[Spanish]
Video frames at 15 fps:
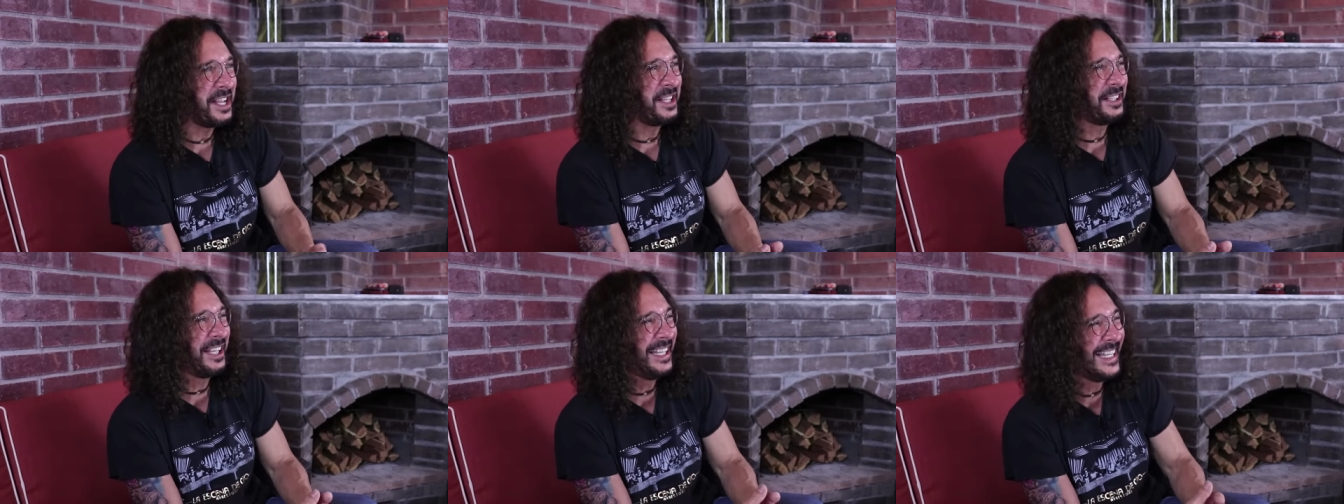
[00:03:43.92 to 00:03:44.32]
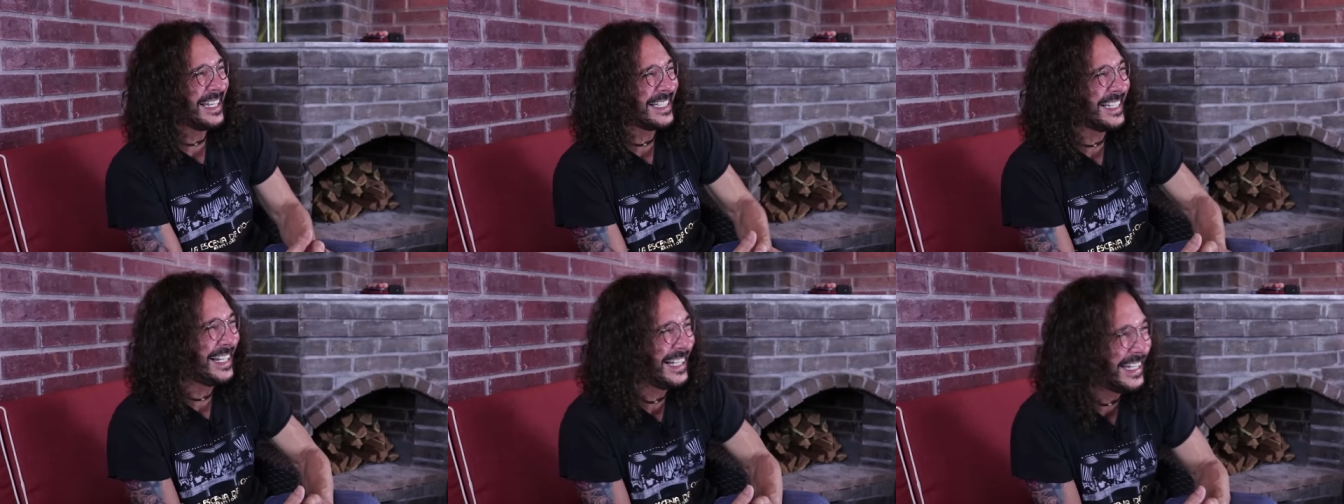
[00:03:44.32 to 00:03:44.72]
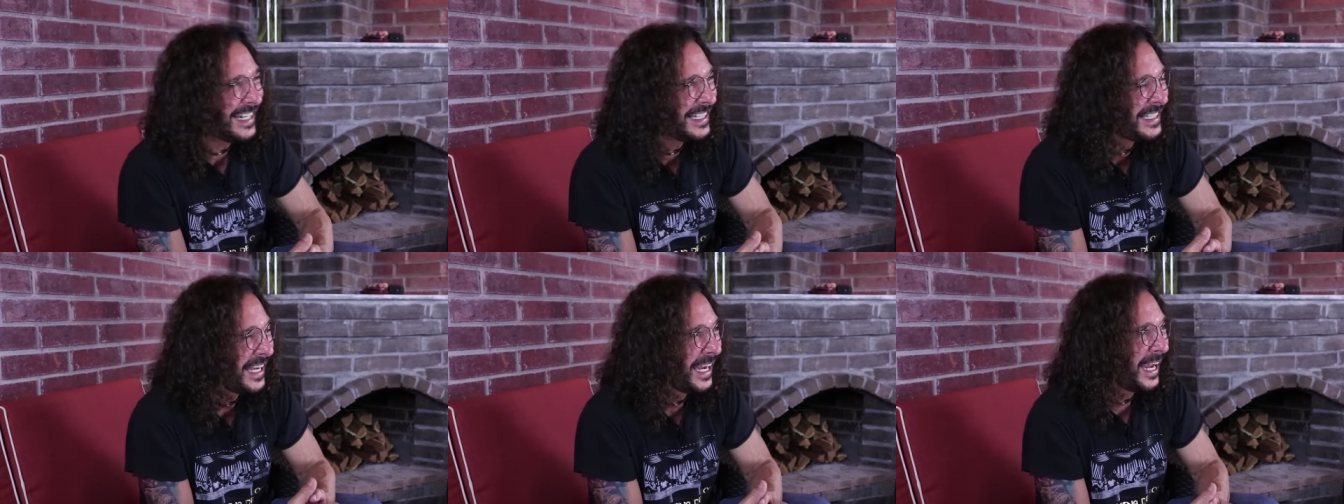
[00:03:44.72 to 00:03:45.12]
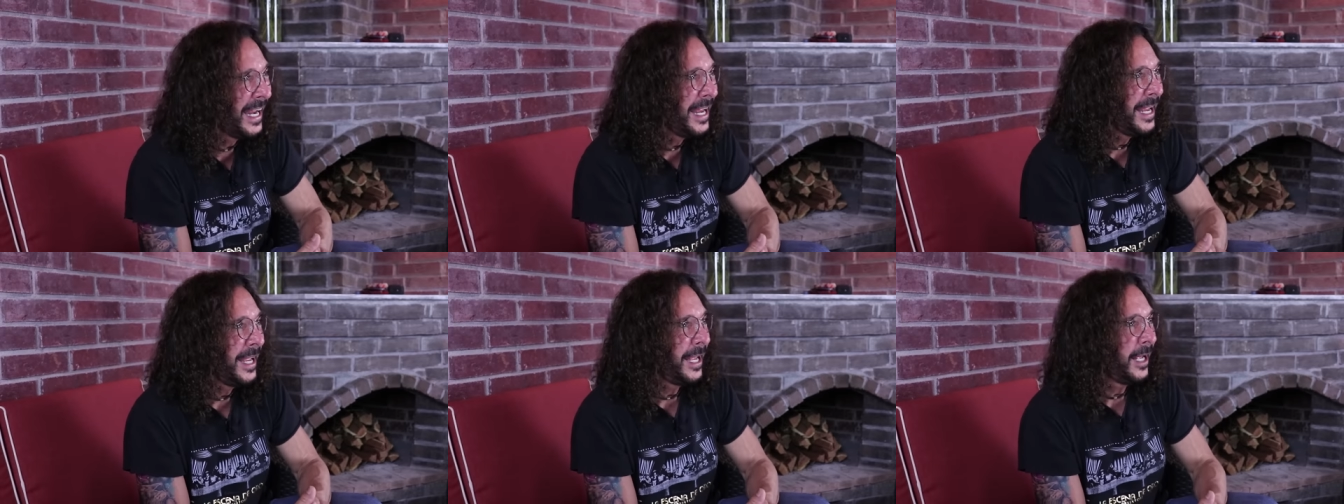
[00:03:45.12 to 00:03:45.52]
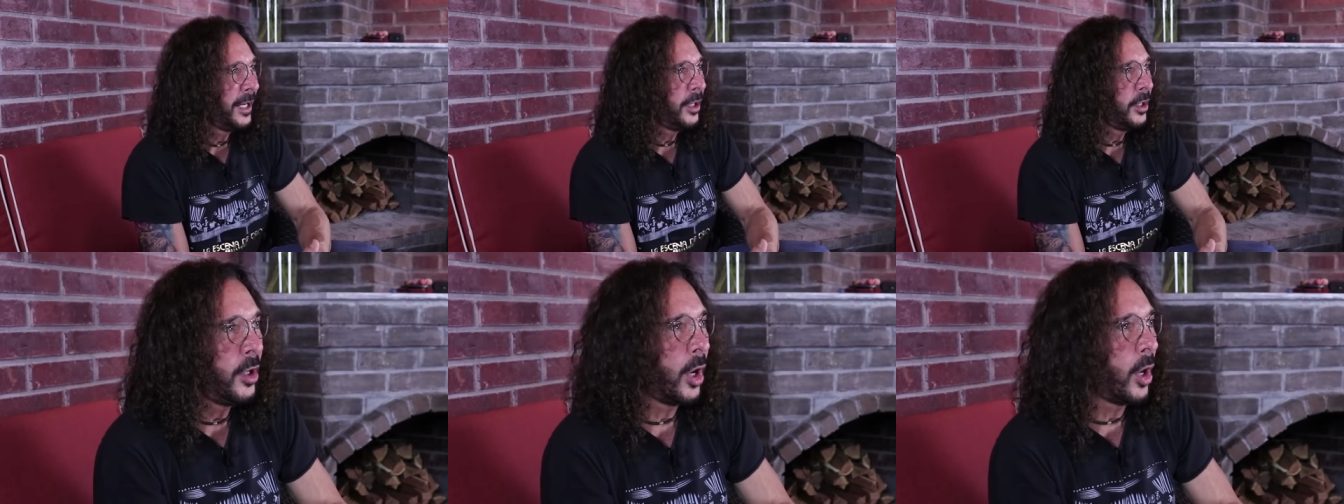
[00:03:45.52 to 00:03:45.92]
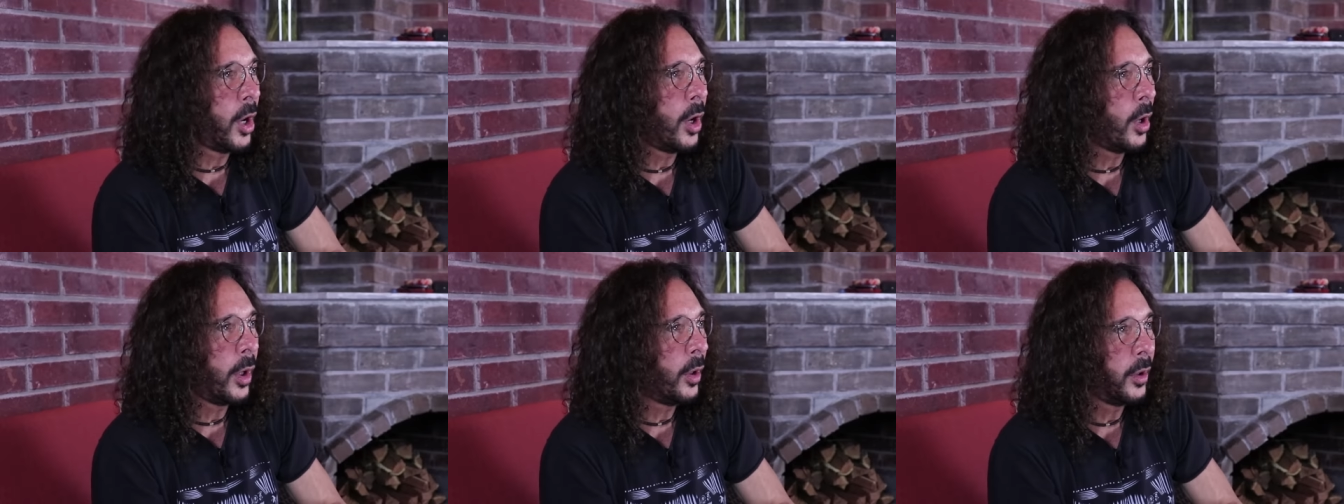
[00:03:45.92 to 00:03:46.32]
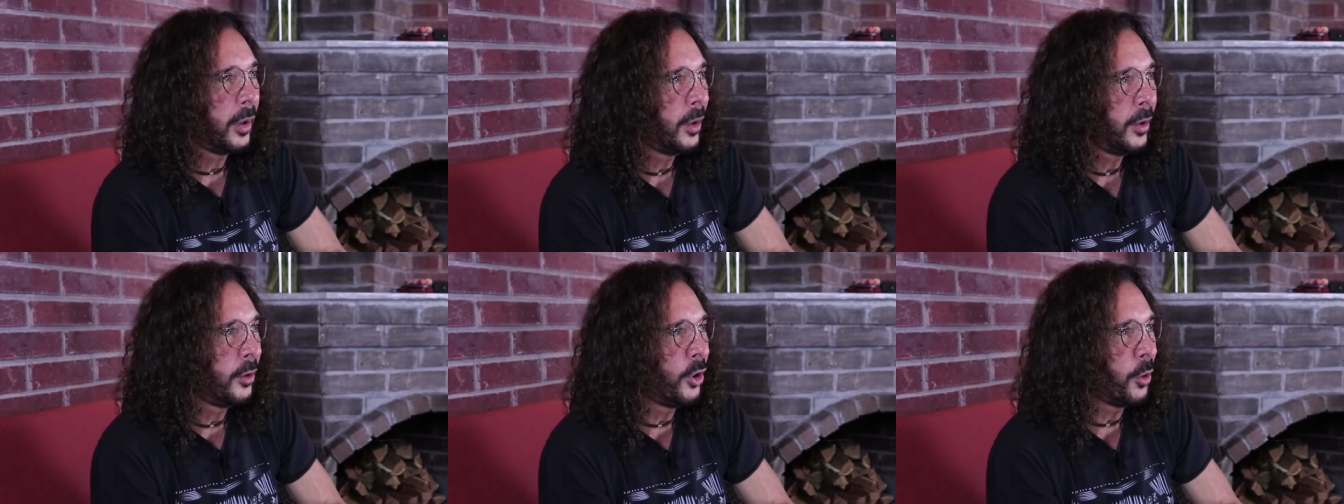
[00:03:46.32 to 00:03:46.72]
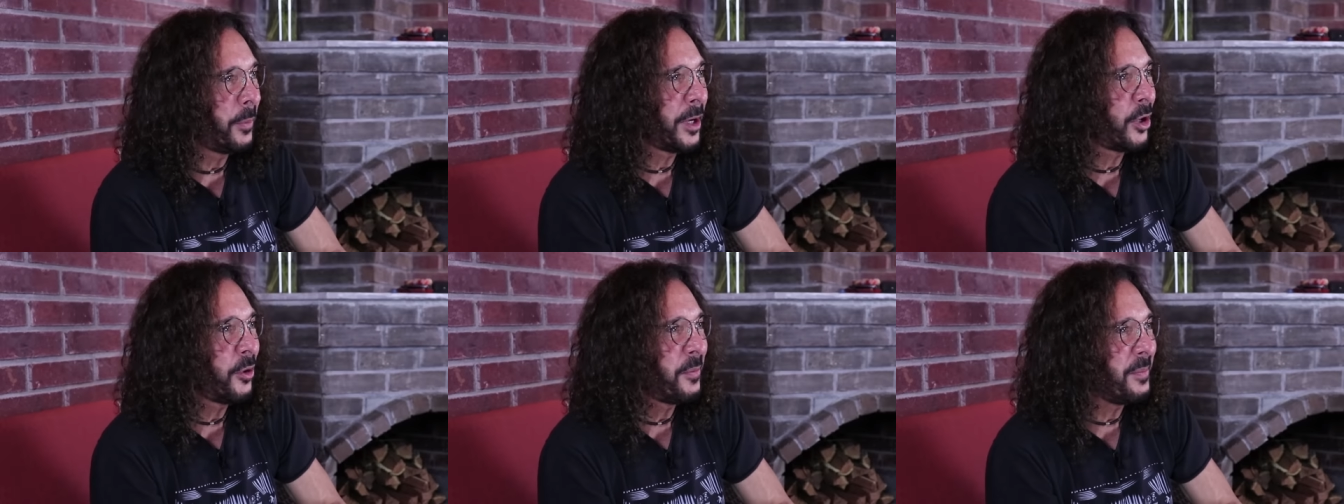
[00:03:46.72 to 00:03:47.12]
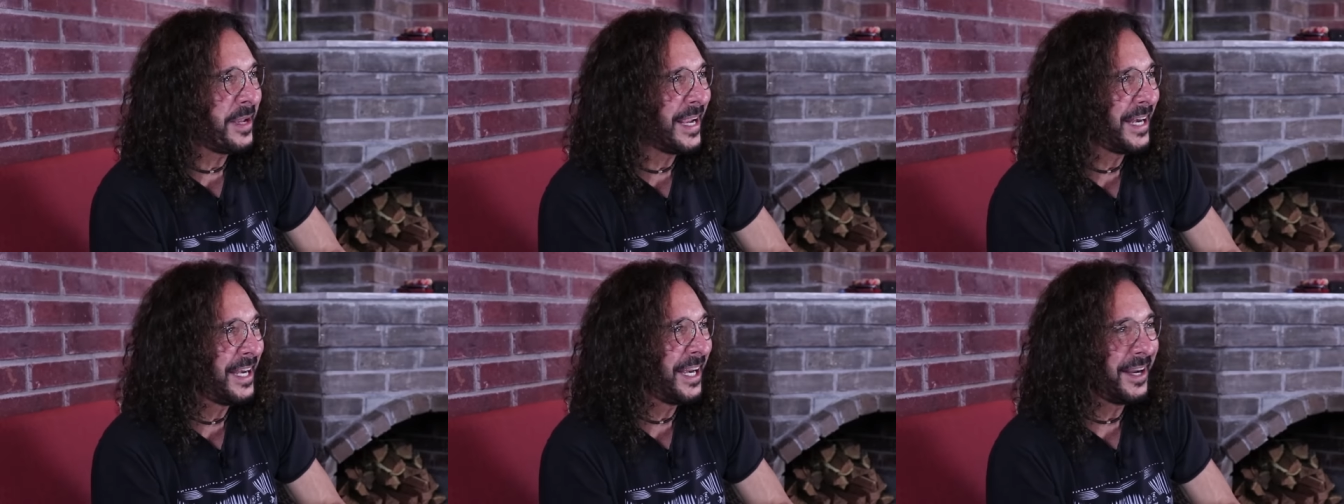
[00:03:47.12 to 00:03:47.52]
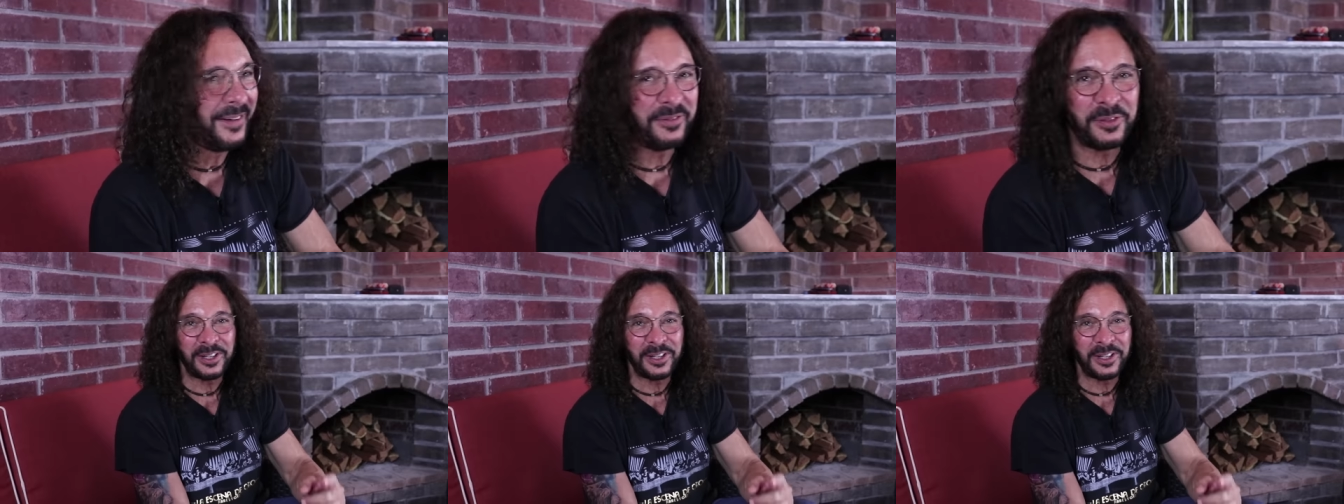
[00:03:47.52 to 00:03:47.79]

y entonces él dice, no, no me conviene.